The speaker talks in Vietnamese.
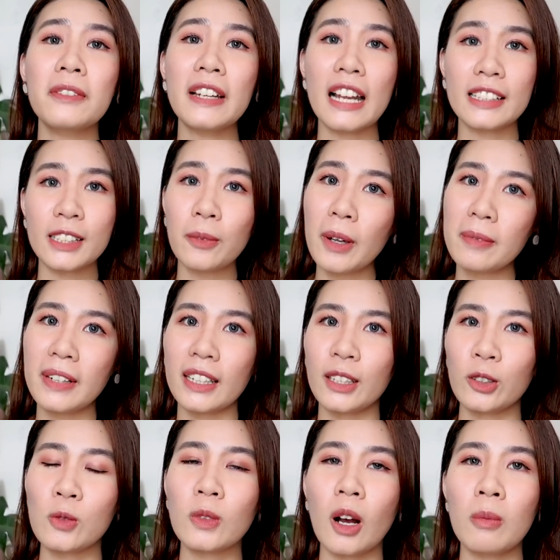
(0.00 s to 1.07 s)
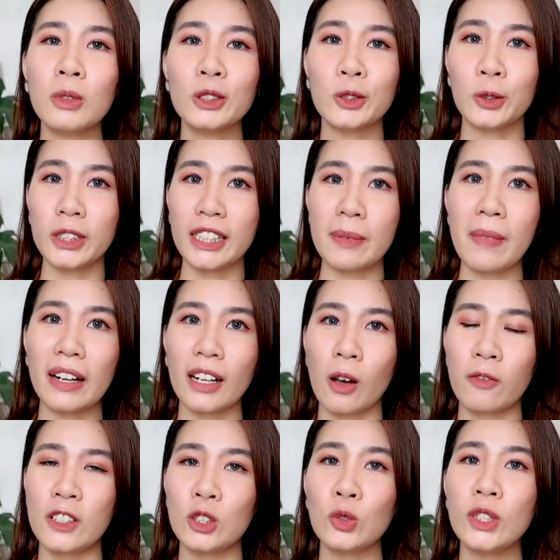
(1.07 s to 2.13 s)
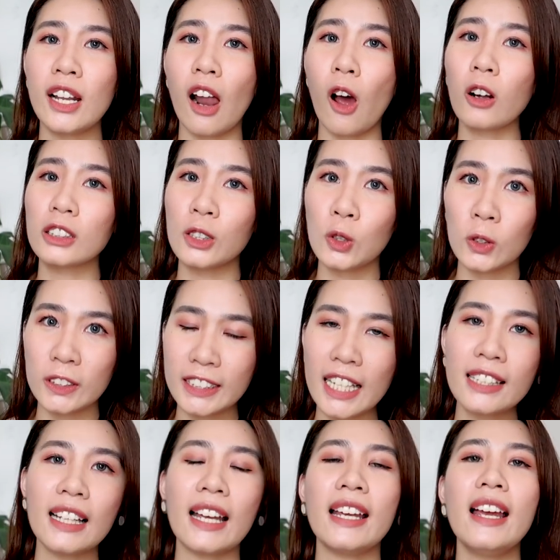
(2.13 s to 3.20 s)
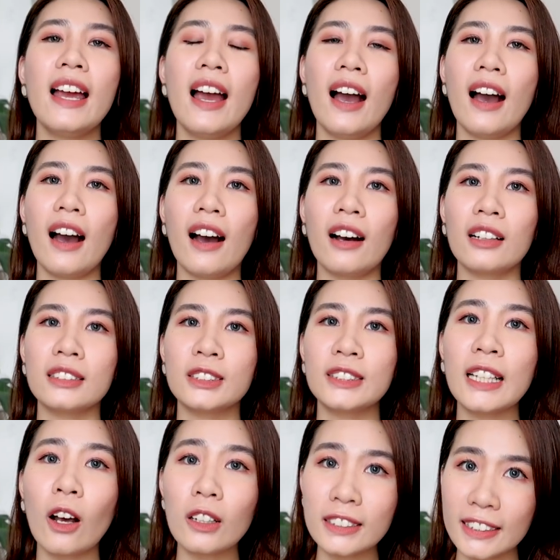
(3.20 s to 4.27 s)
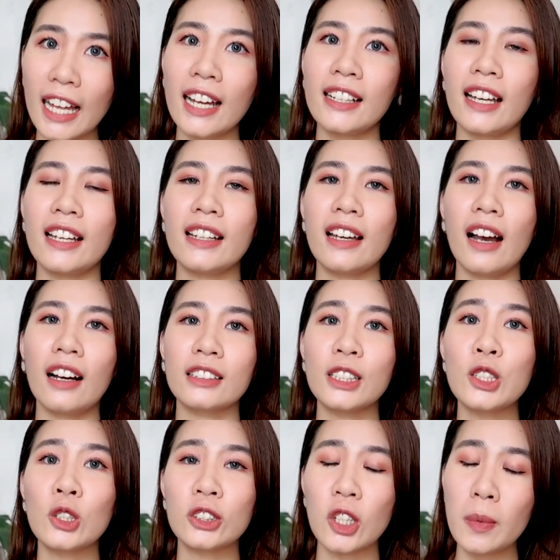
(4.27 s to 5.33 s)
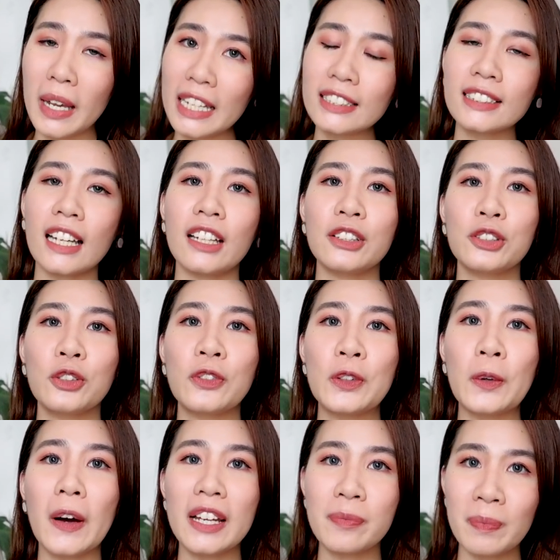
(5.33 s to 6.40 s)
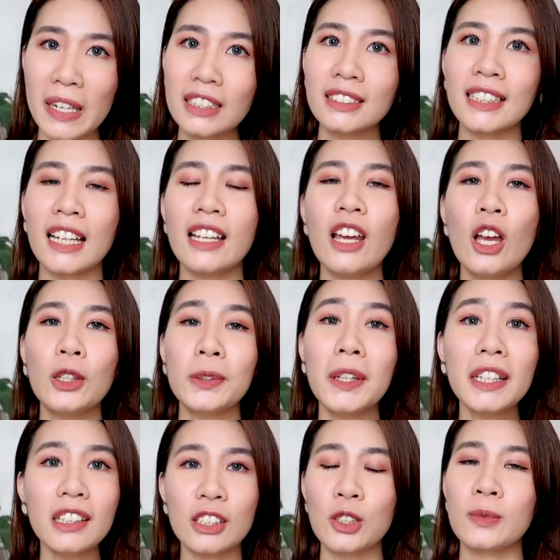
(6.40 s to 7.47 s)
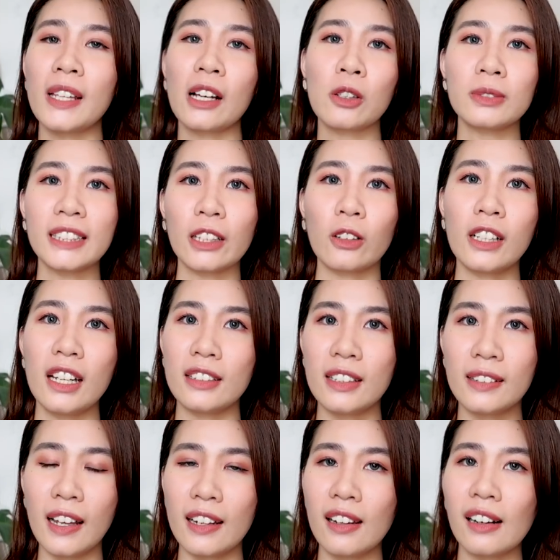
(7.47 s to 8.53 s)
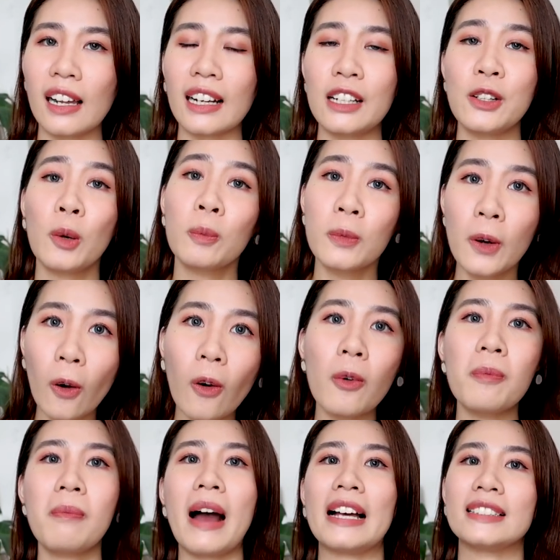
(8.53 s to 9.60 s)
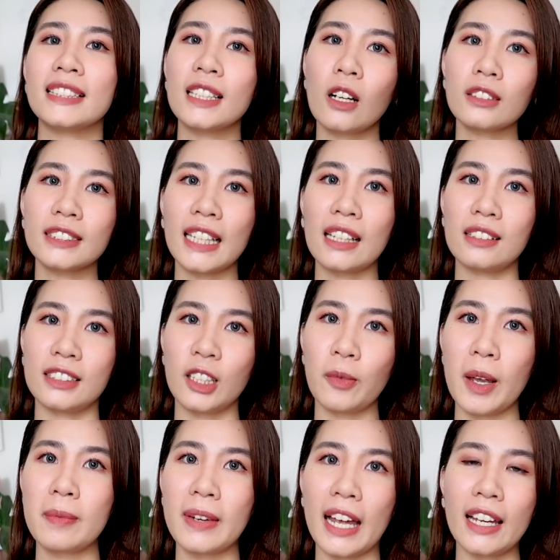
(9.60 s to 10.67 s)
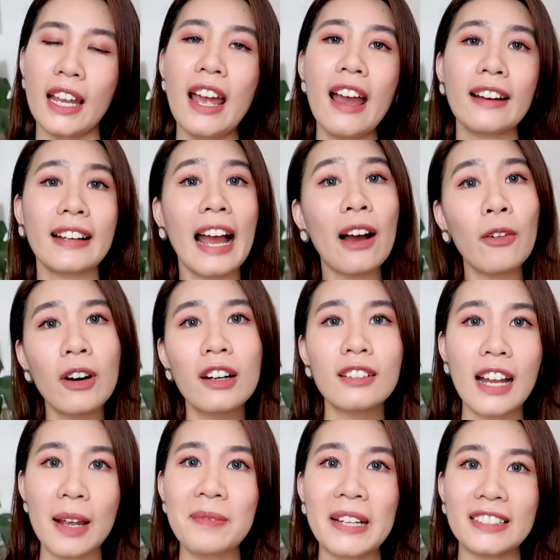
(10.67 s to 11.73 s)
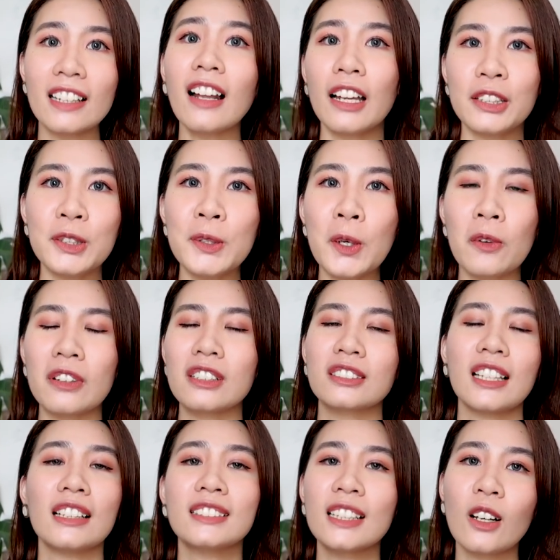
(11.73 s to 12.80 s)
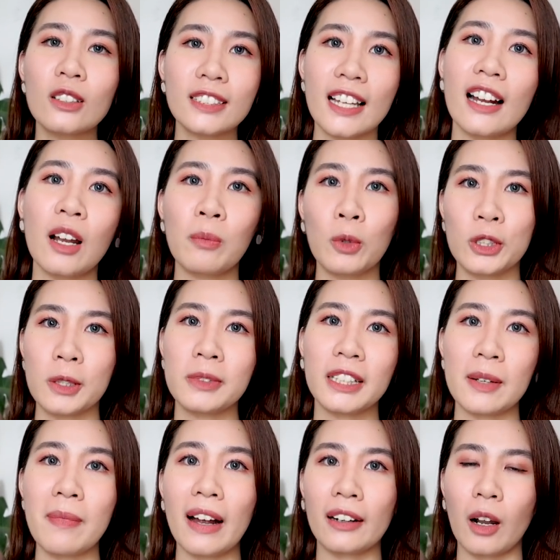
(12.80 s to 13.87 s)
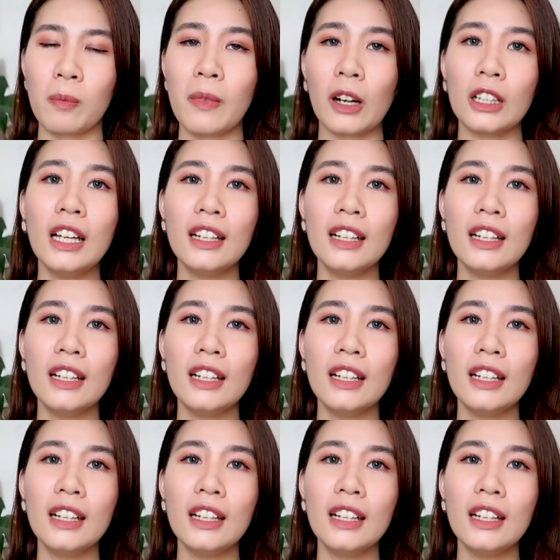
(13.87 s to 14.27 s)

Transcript: Bởi vì là trong em này thì cũng có một số những cái màng lọc, ví dụ như là Octinoxate này, Zinc Oxide này, Tinosorb S này, Uvinul A Plus này. Tuy nhiên thì chúng ta cũng sẽ có thể nhìn thấy rằng là cái nồng độ mà Zinc Oxide ở trong em này cao hơn em này rất là nhiều, và thực ra Zinc Oxide là một trong những cái màng lọc mà